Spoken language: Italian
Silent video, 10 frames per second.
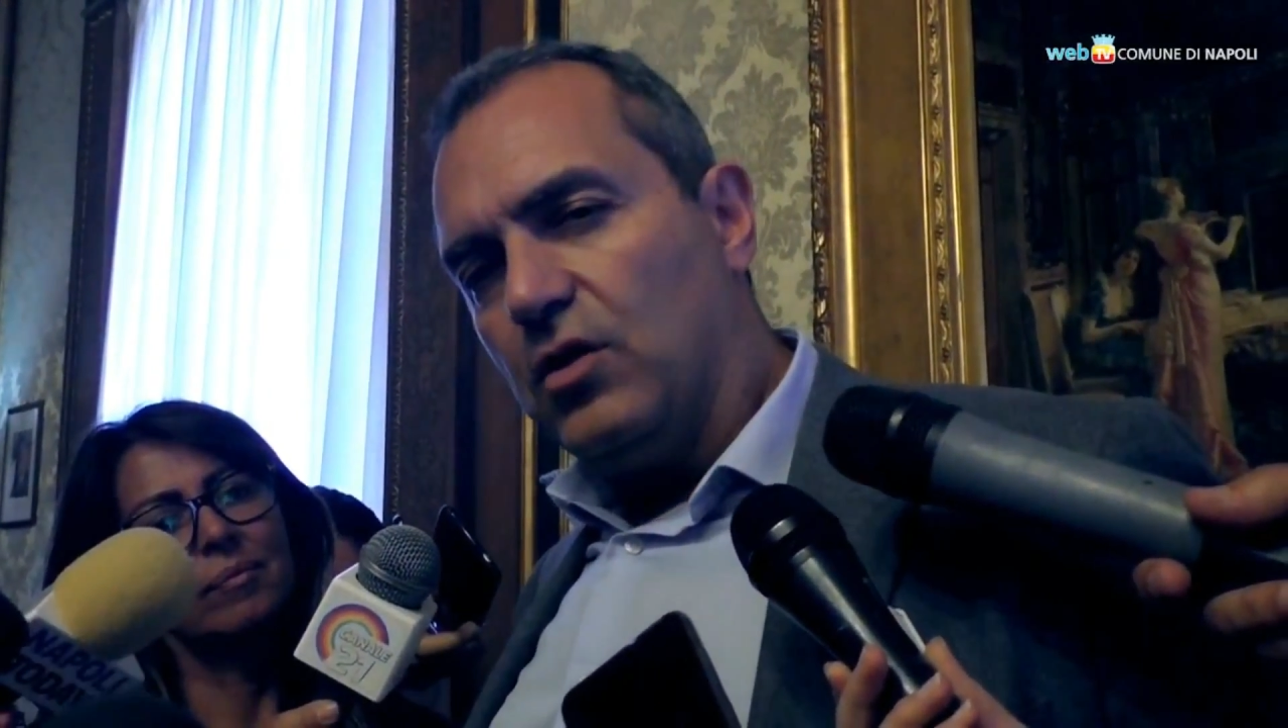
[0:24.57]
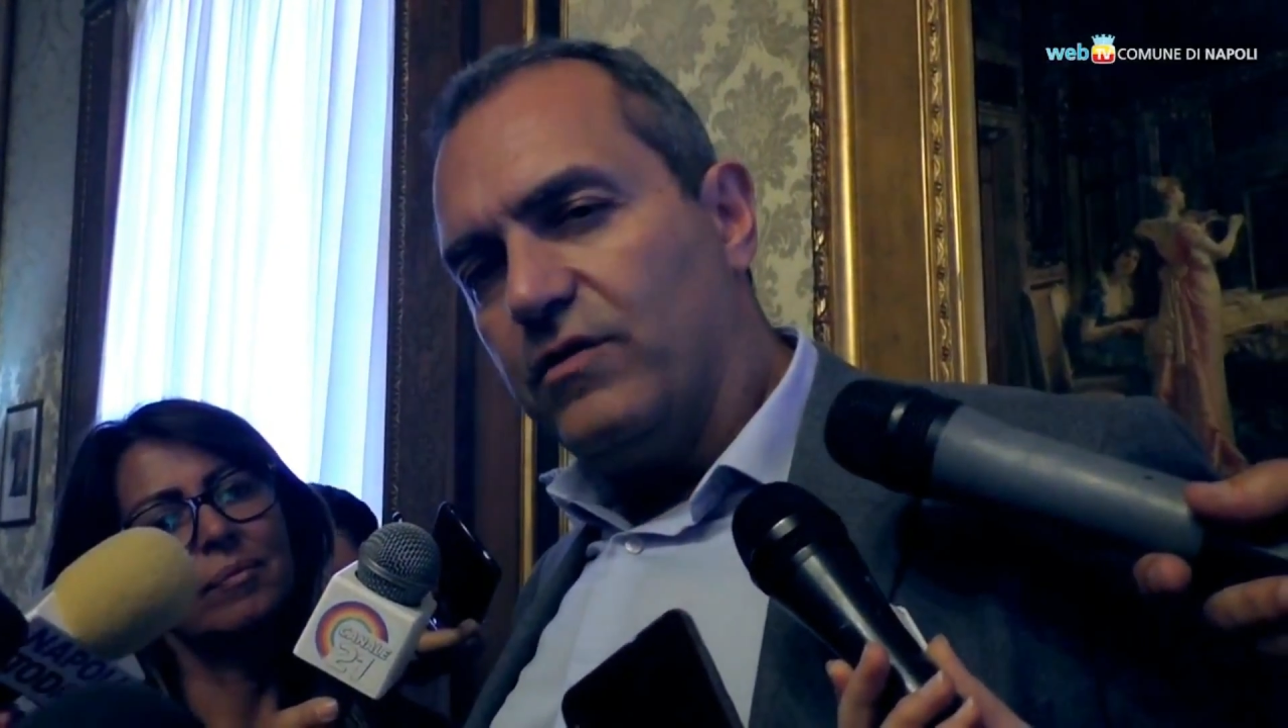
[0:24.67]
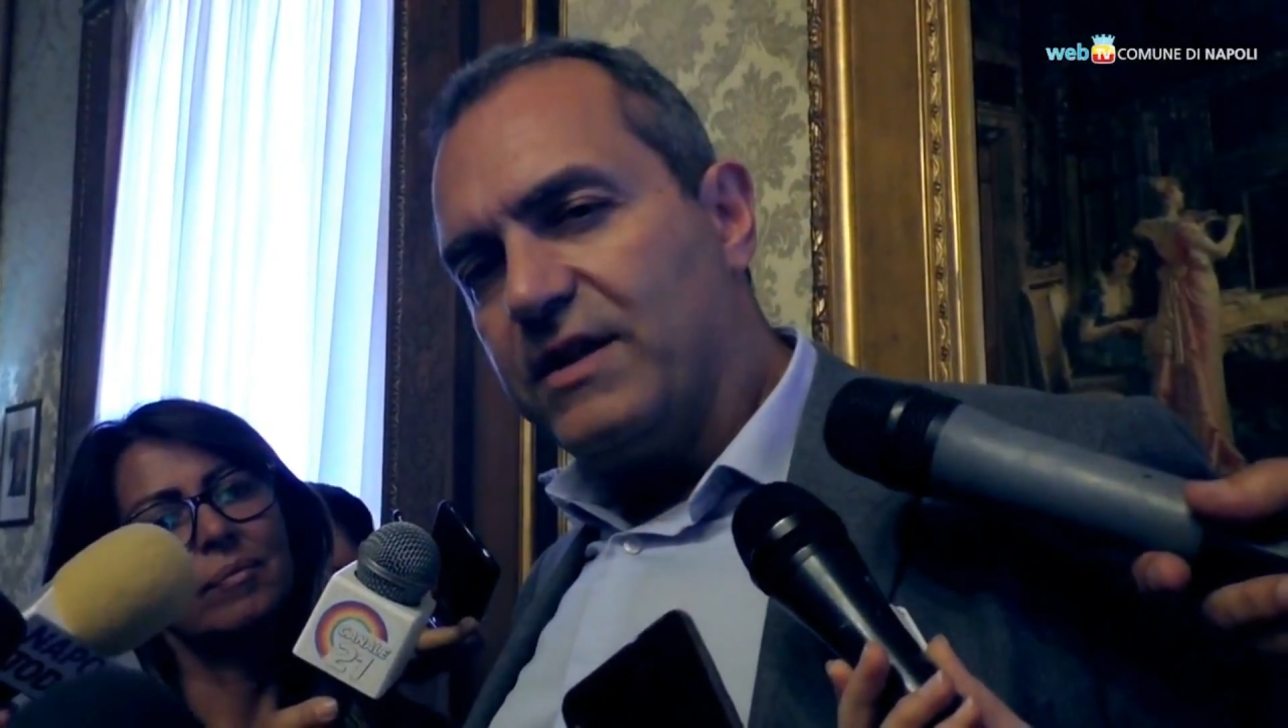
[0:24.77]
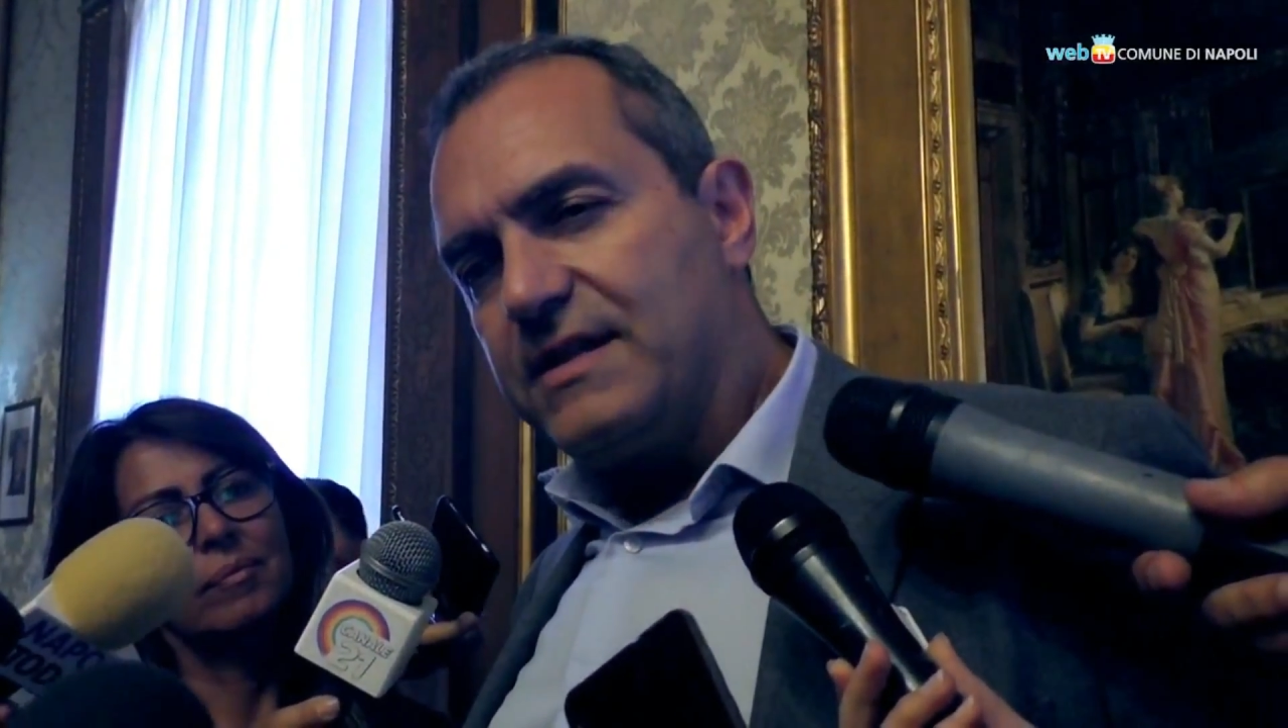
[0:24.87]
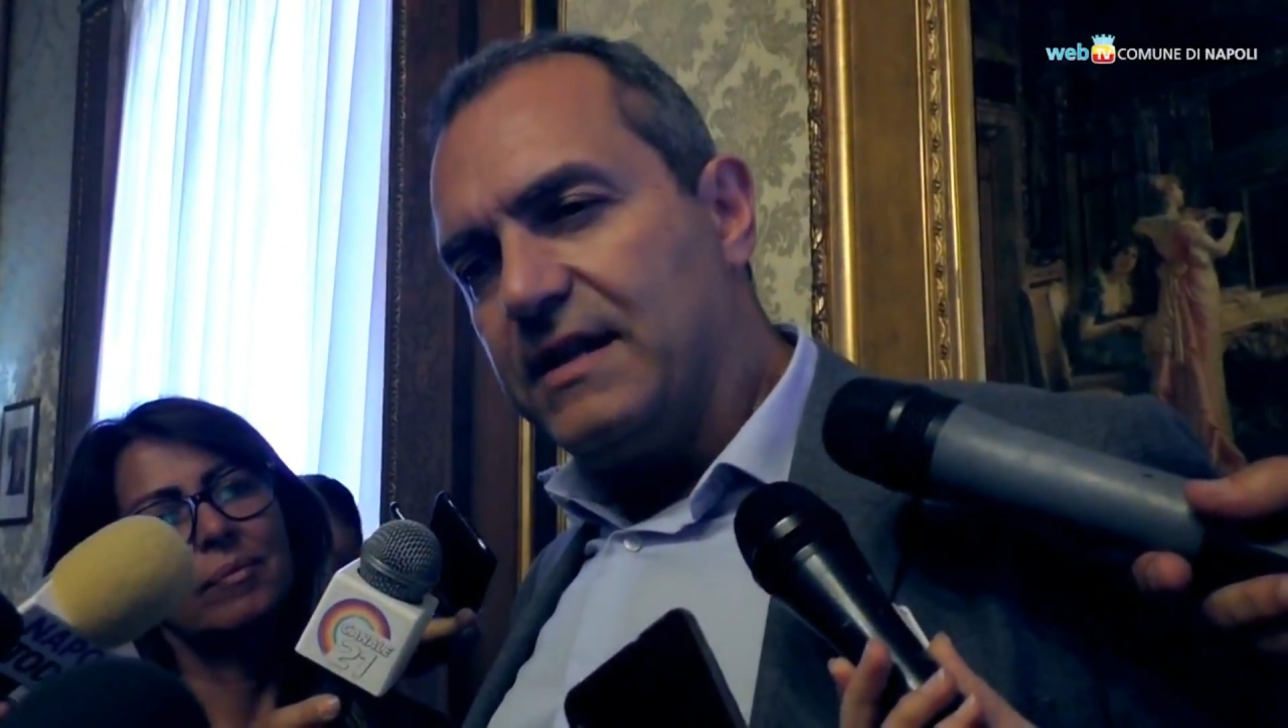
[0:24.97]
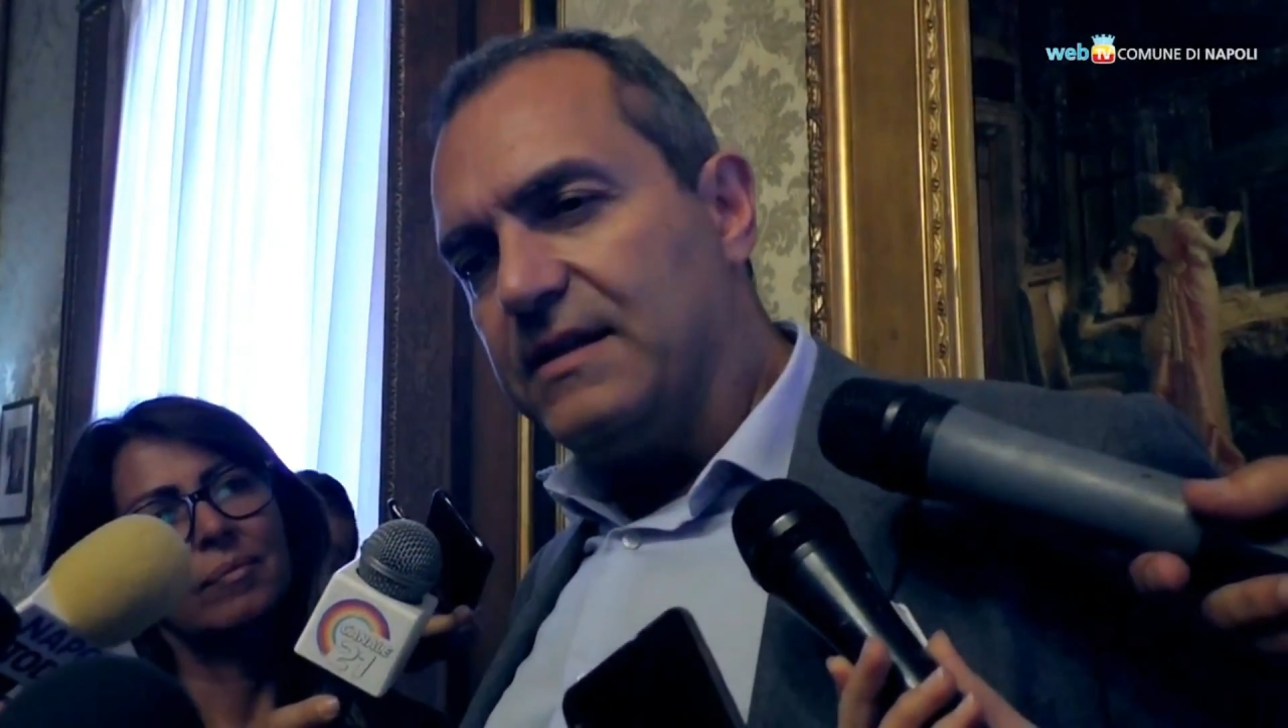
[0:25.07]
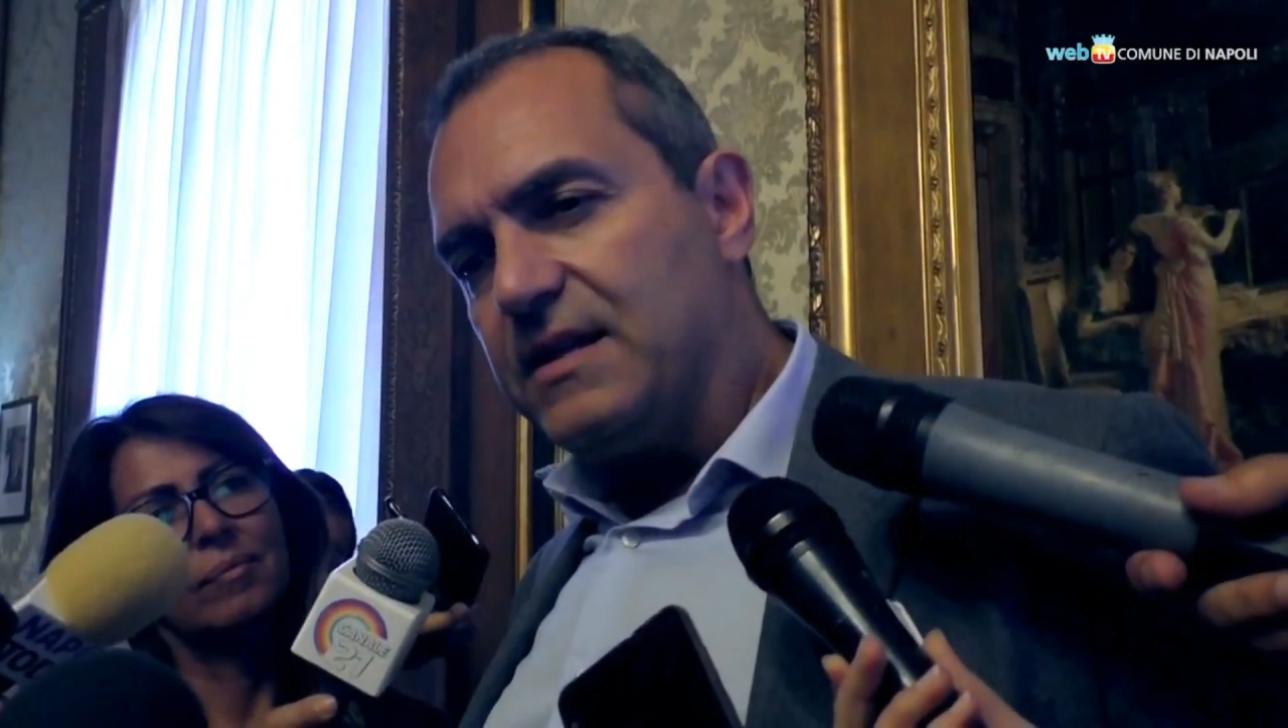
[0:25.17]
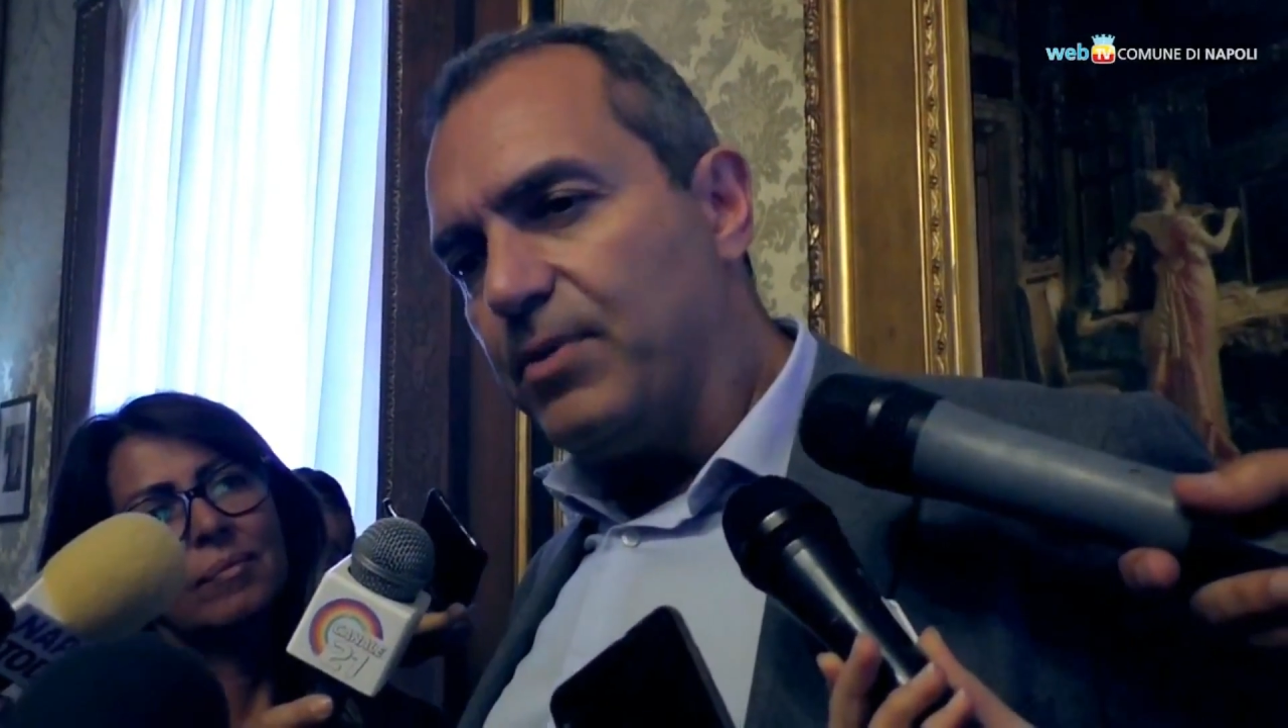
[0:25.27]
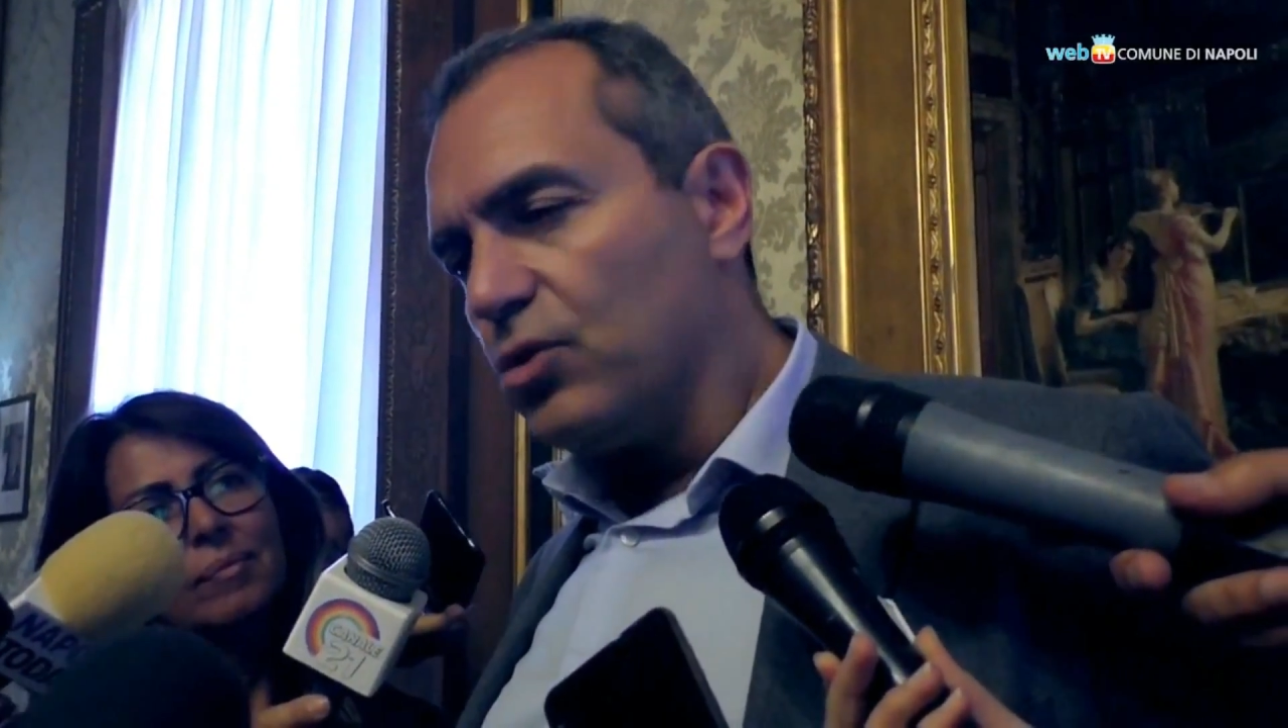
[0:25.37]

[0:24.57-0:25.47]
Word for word: universiadi si